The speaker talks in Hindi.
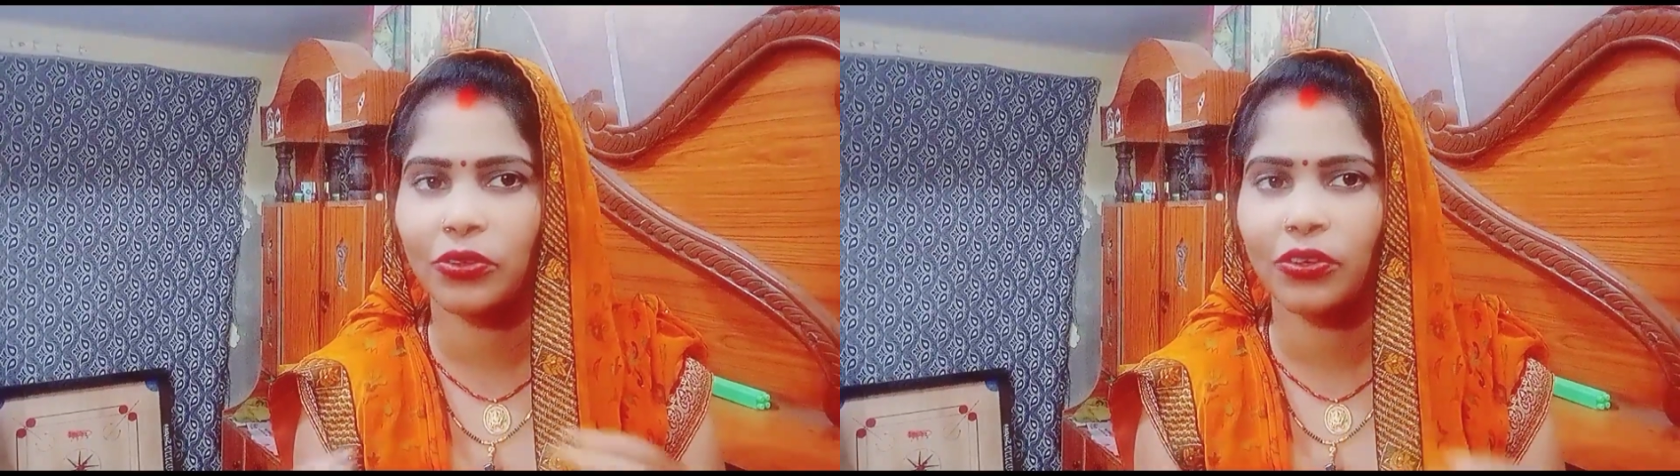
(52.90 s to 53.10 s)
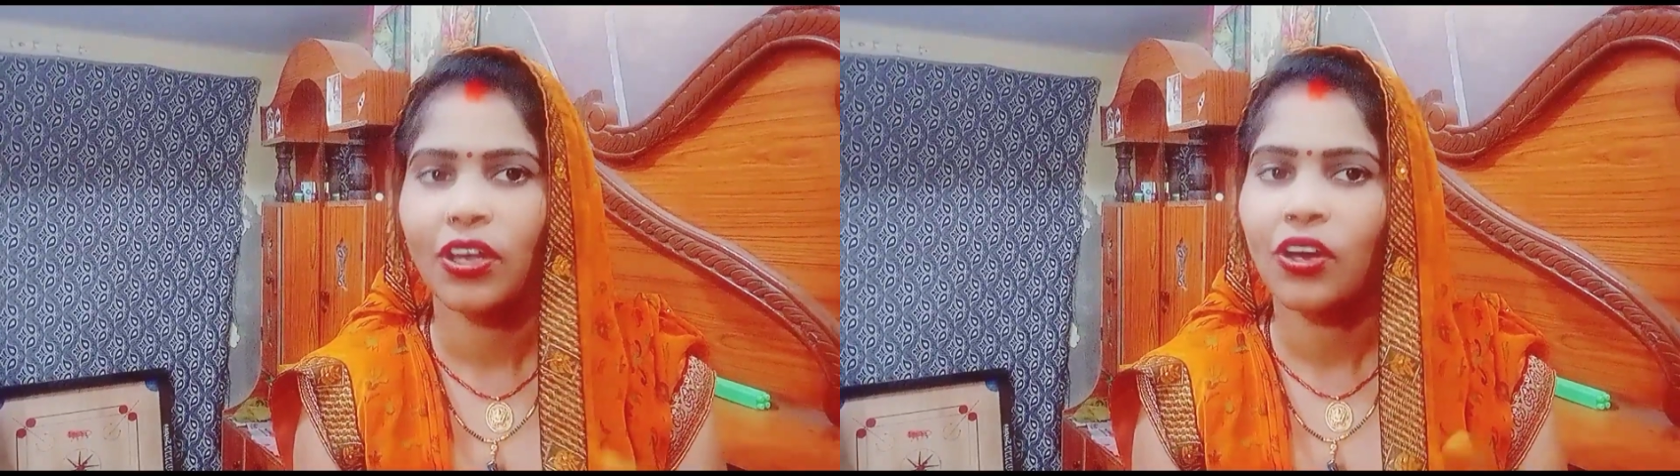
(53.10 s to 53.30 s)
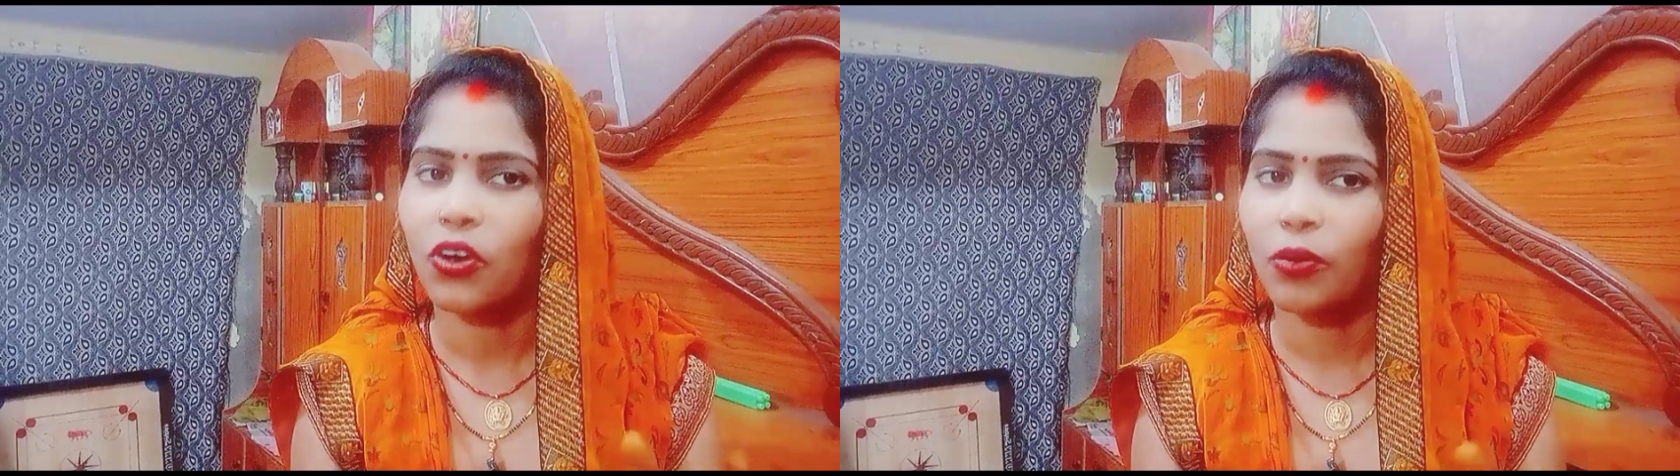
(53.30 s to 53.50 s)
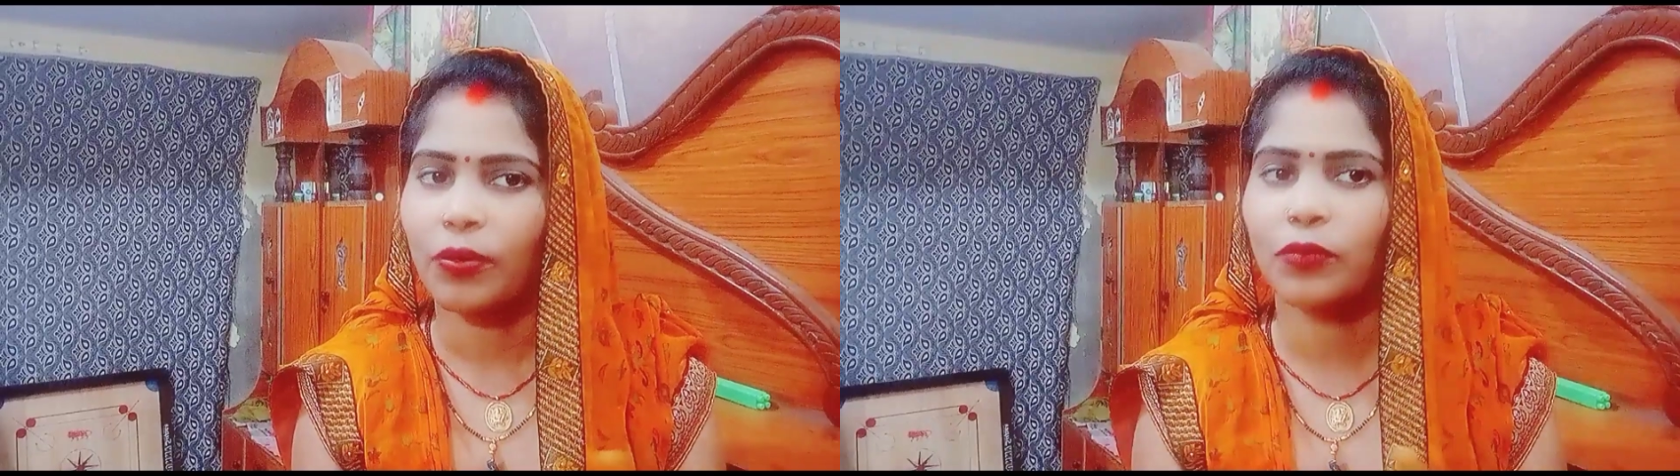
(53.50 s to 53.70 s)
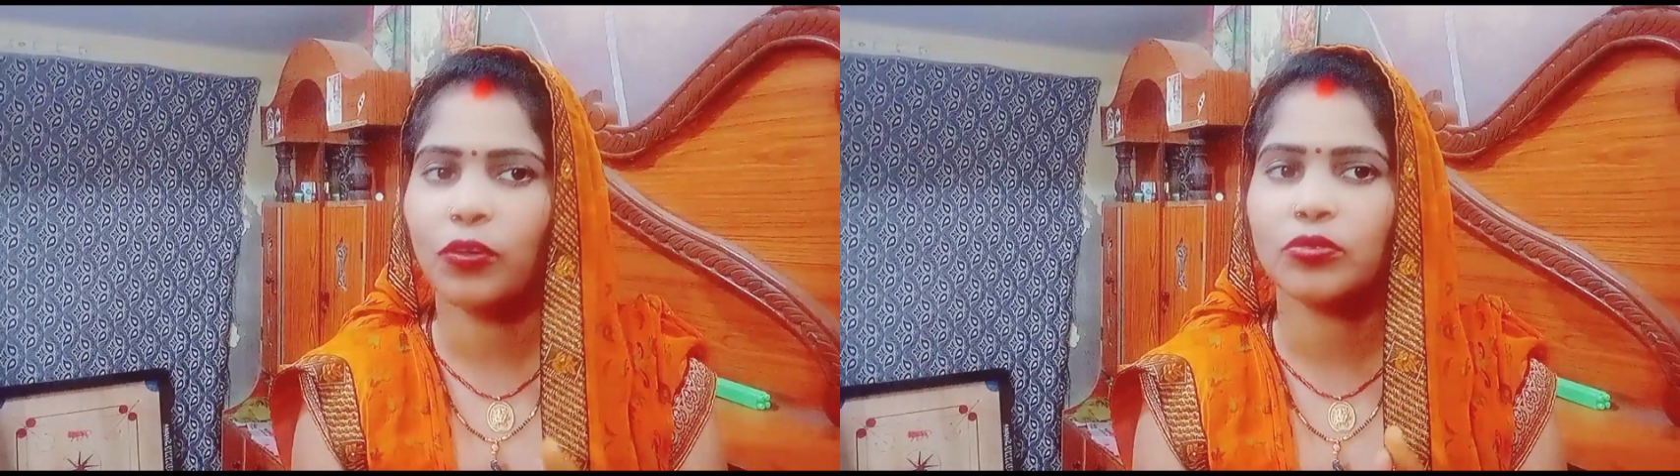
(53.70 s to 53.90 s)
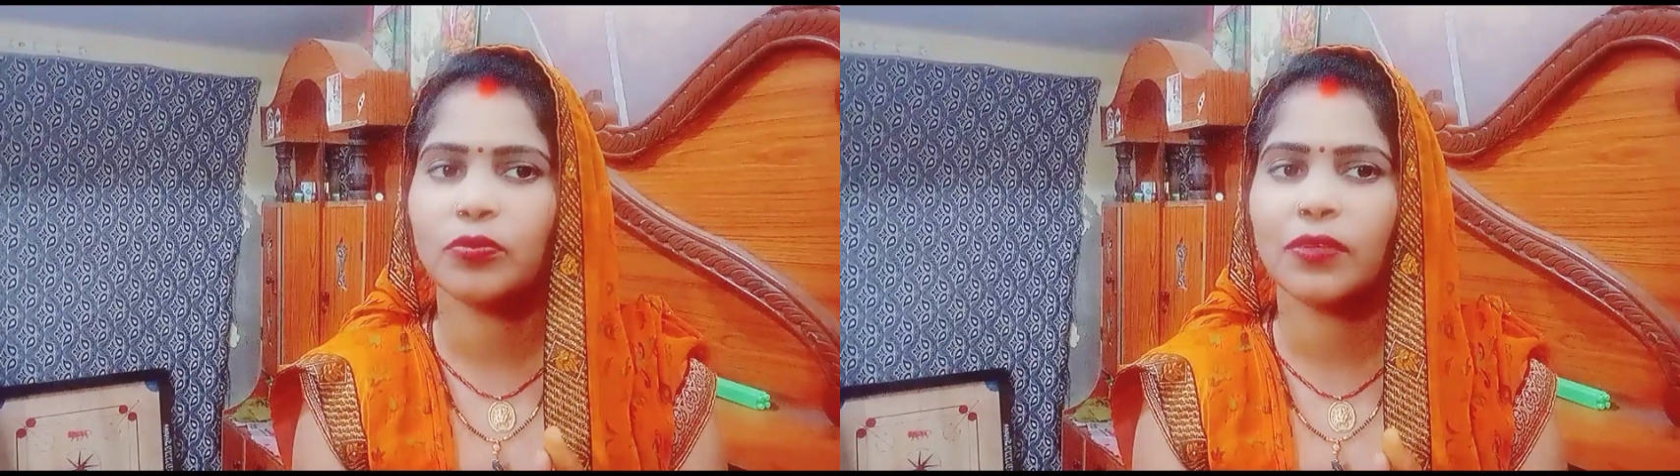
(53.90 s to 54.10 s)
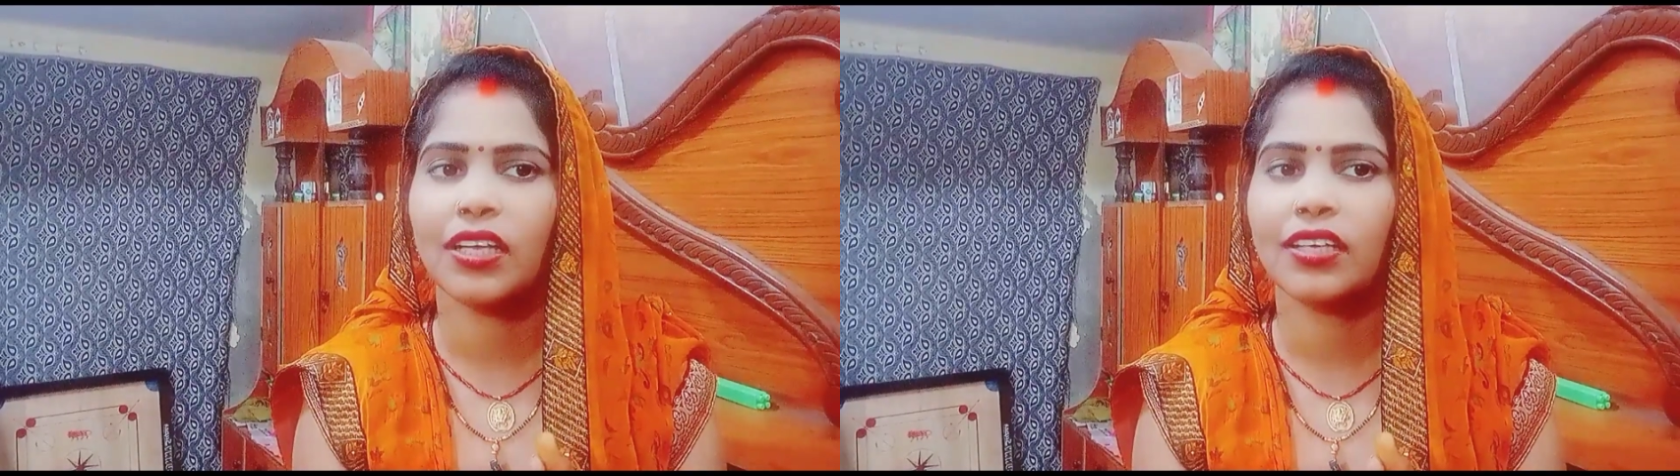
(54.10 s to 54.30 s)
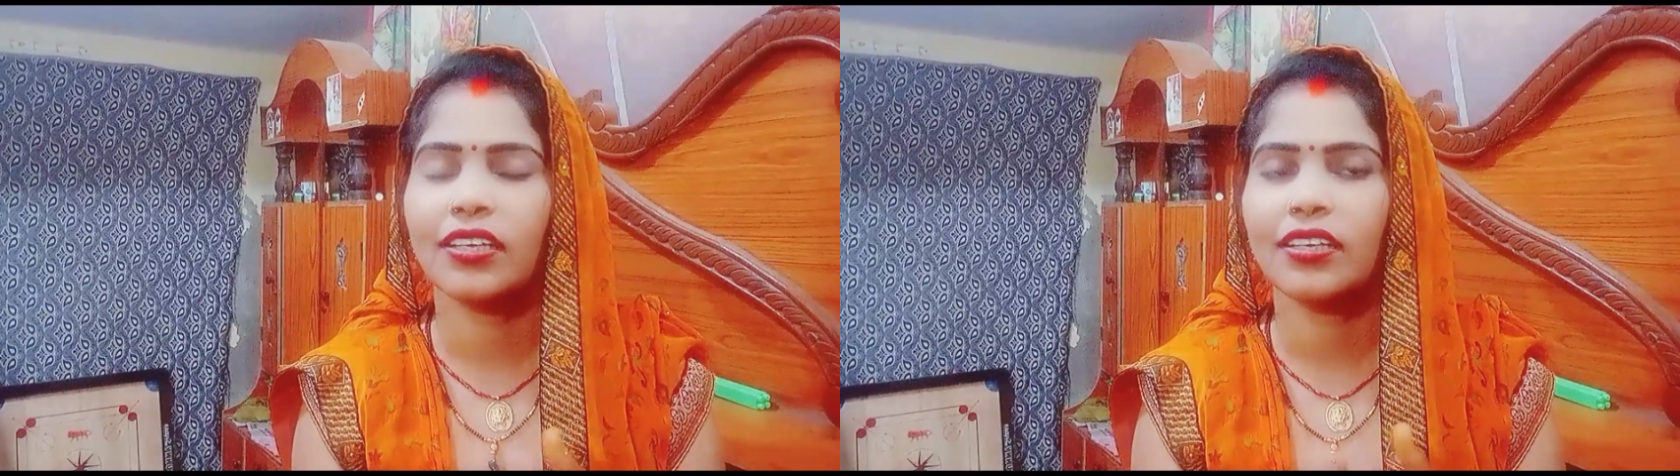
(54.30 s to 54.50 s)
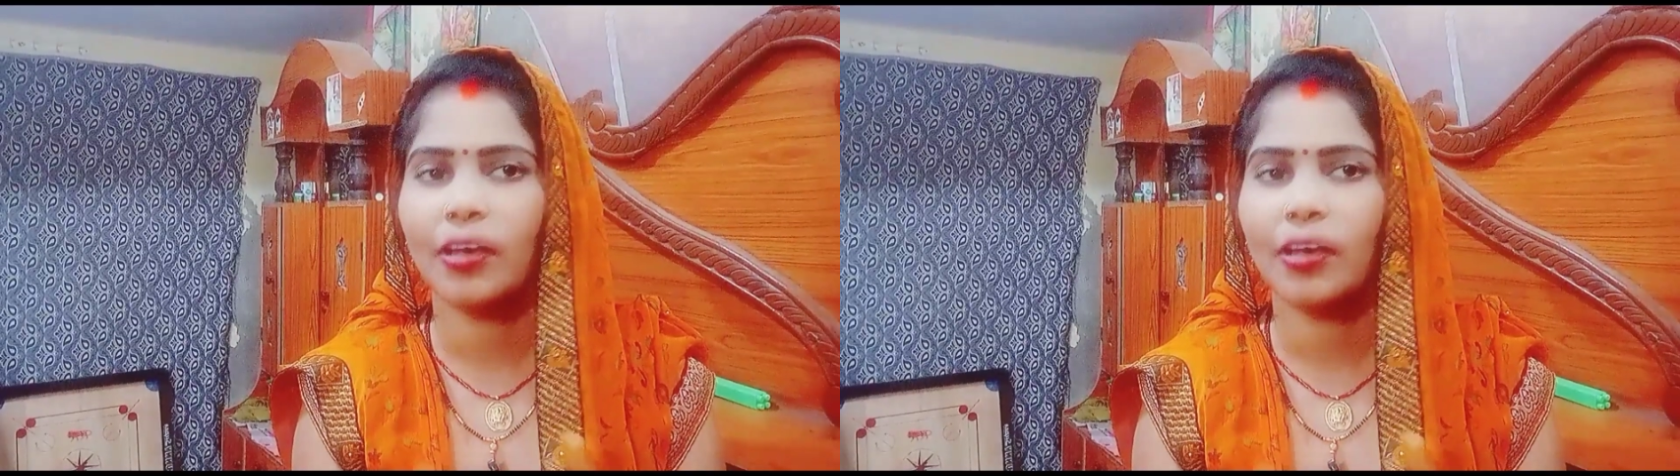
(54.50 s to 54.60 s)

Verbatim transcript: तो कमेंट बॉक्स में बताइए